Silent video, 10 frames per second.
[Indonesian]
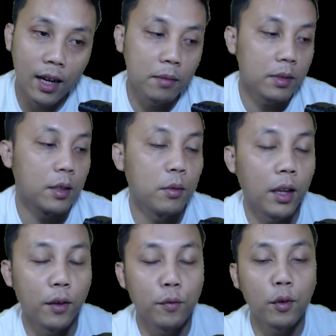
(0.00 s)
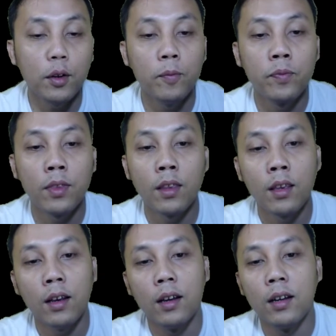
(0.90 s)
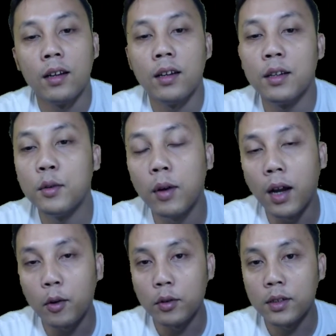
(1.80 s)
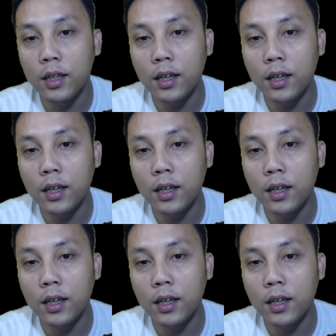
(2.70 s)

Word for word: dalam satu handphone uh, dua akun